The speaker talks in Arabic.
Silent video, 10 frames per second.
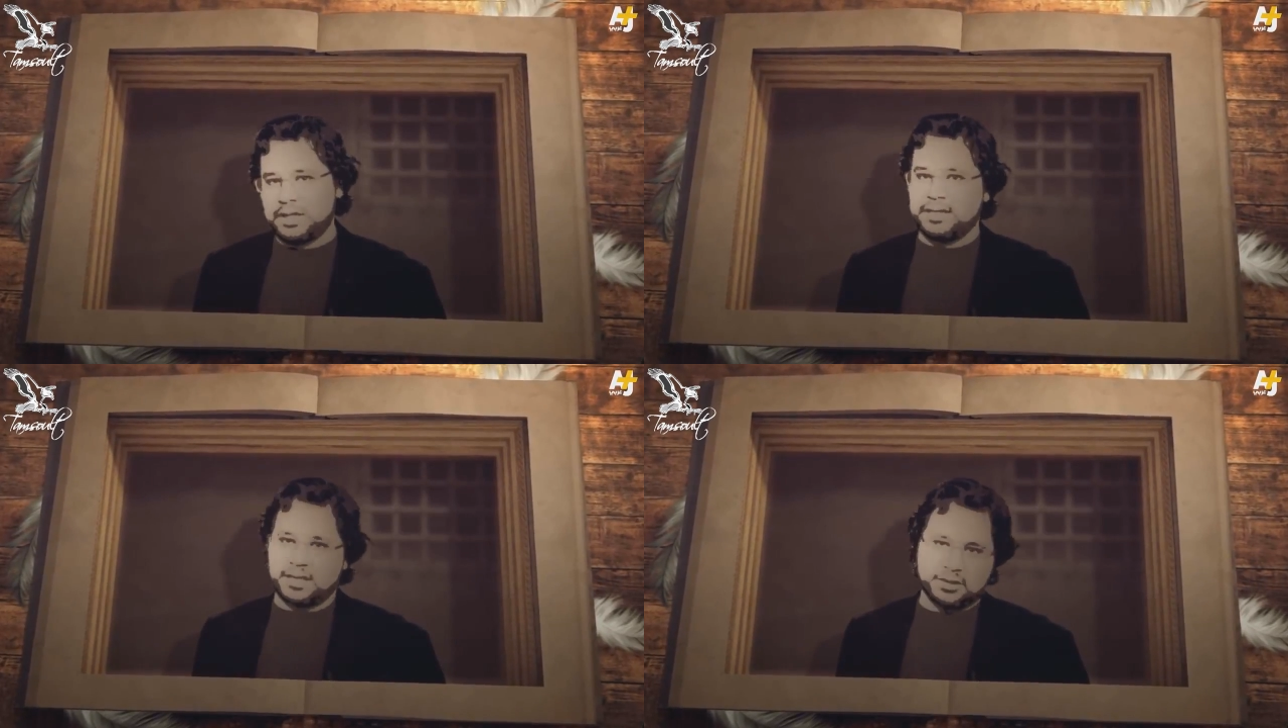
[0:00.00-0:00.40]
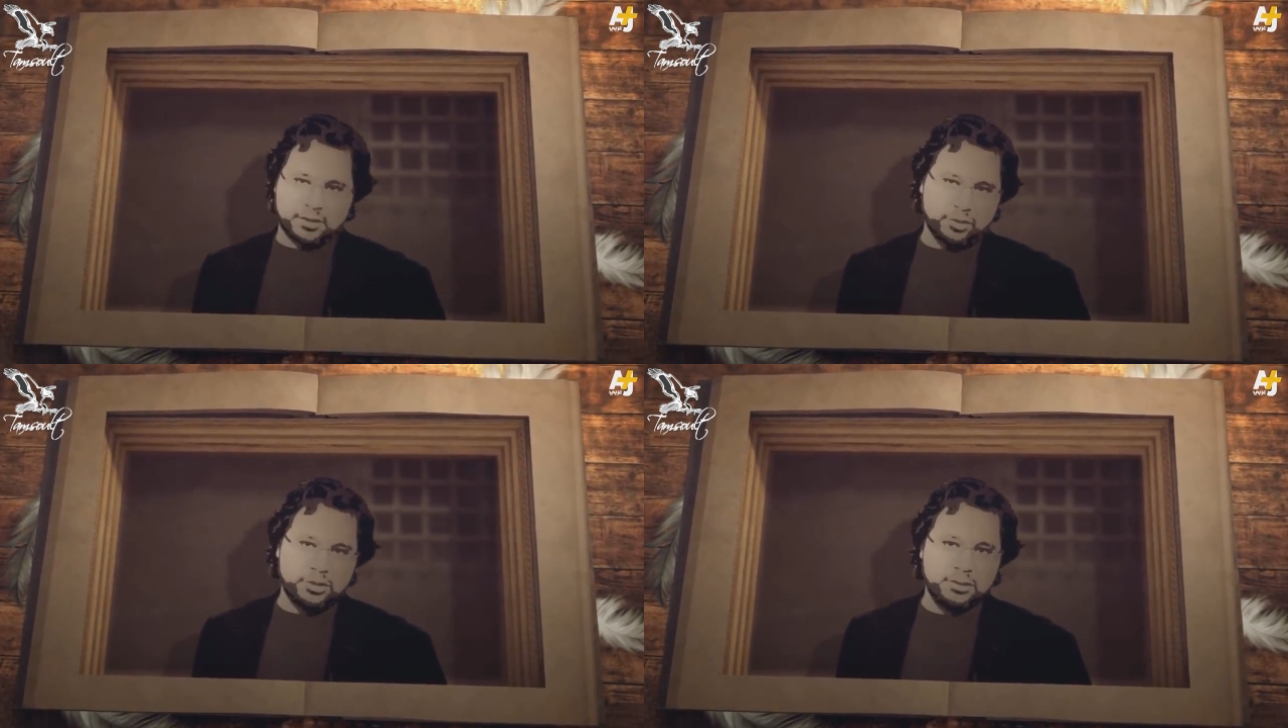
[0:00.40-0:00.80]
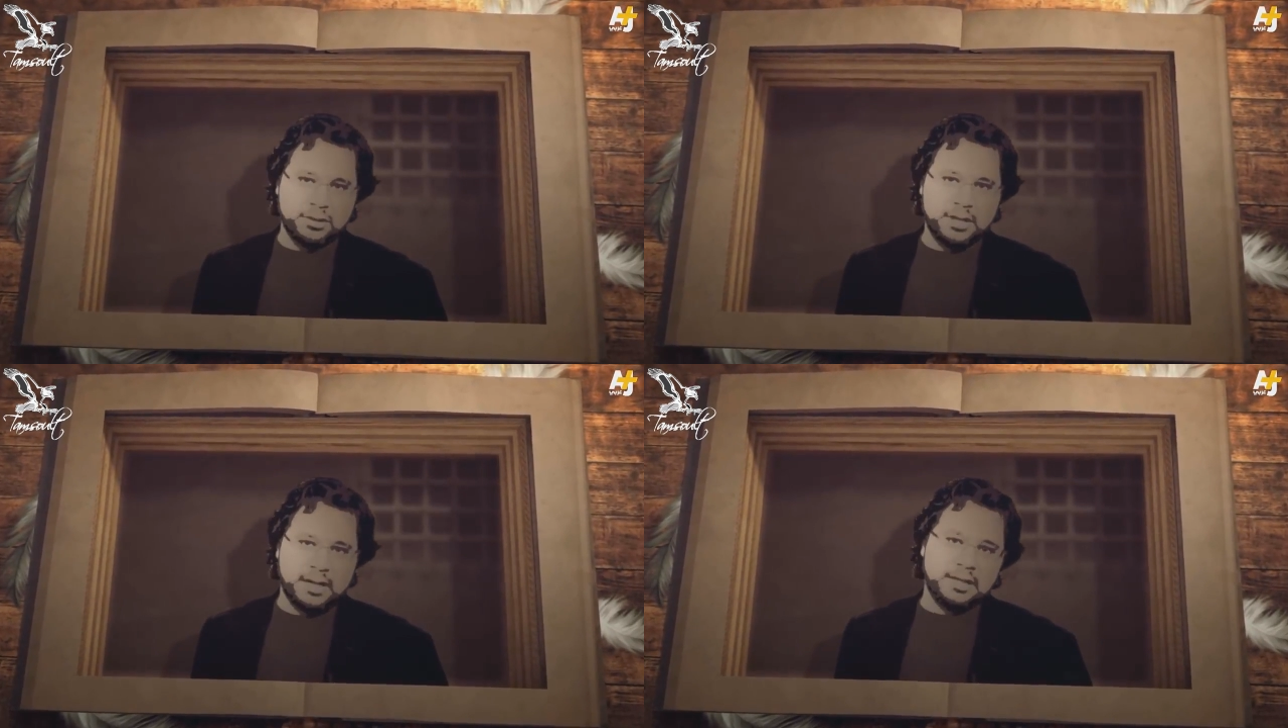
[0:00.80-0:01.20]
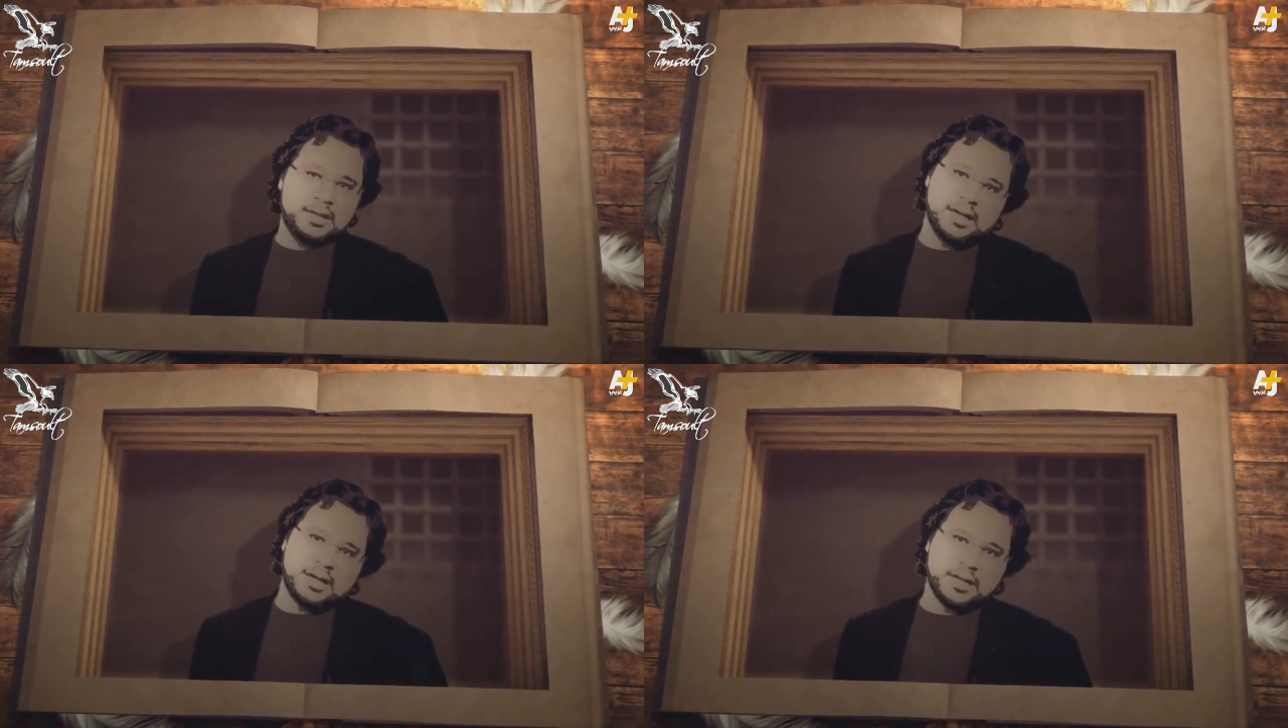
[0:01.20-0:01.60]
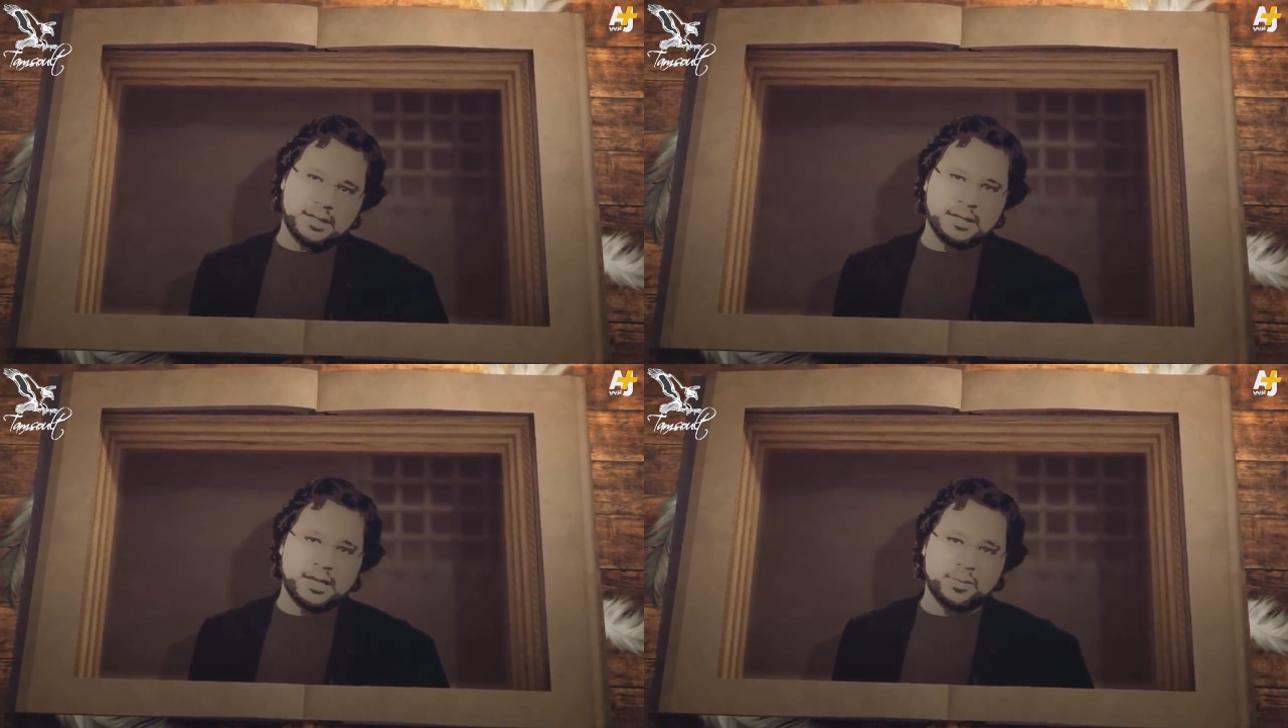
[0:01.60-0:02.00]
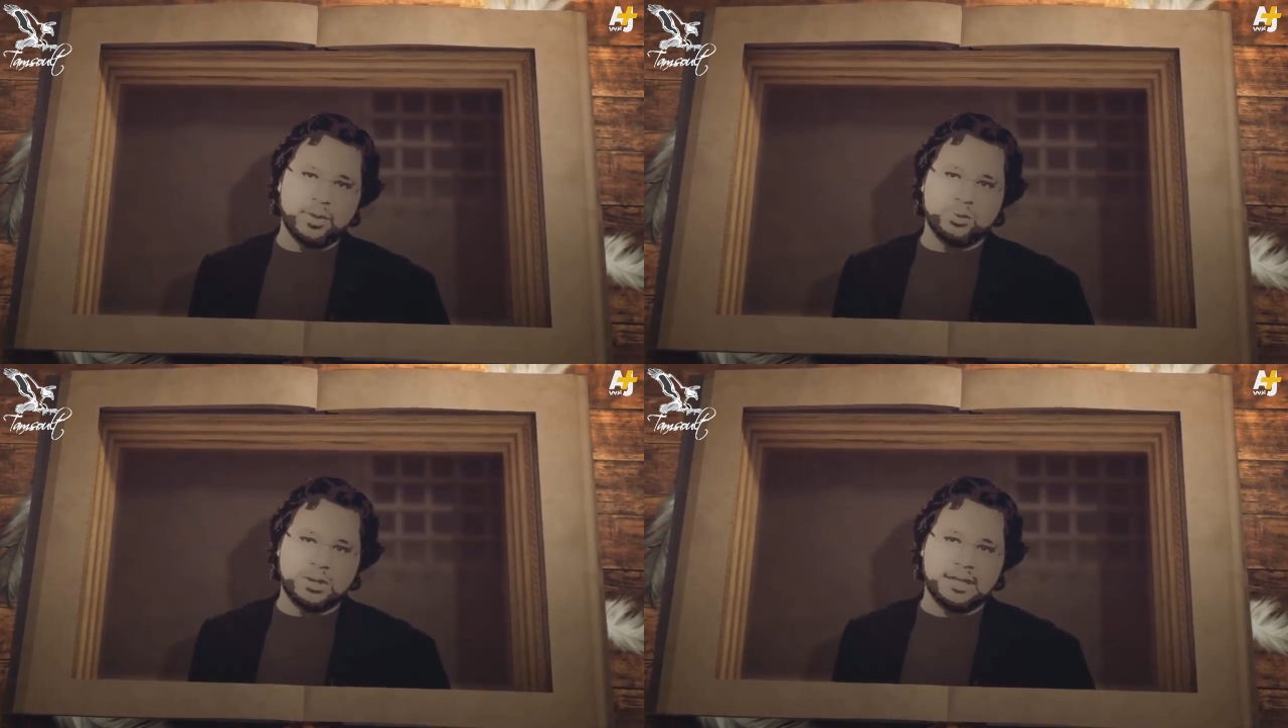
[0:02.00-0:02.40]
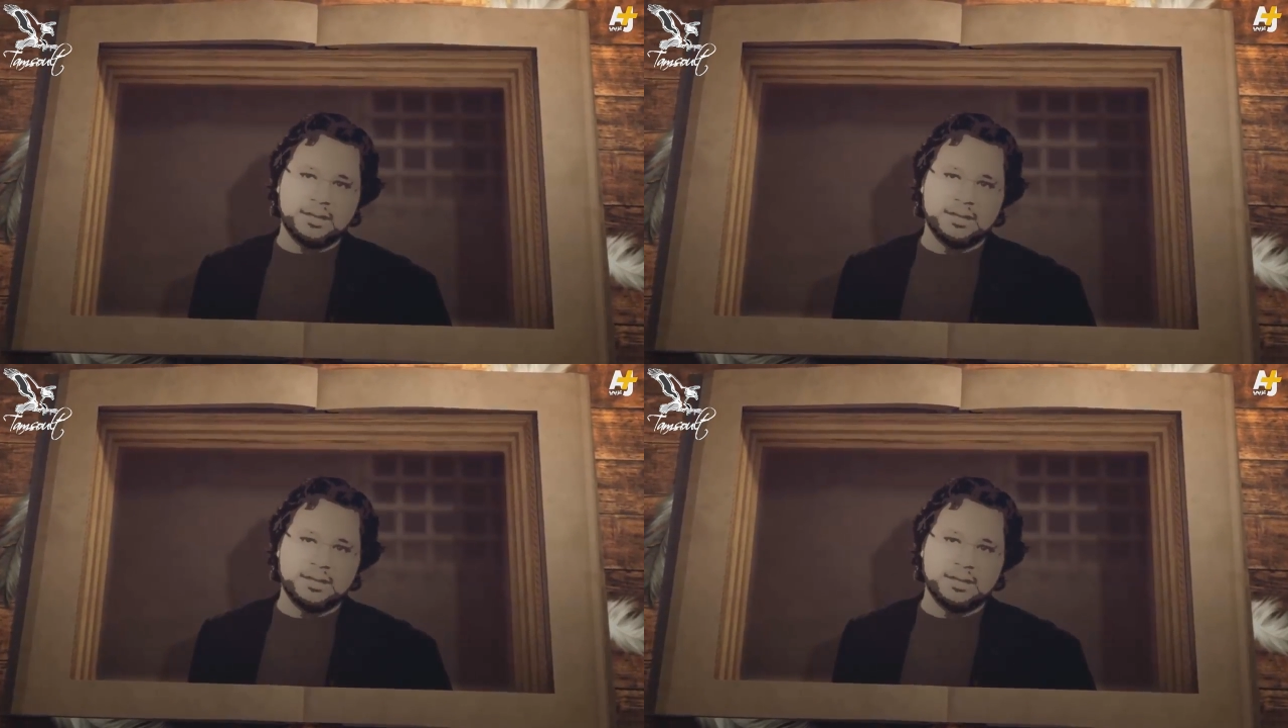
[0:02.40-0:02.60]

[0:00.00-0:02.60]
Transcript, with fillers: لأنك تظن أن الآخرين يقبلونه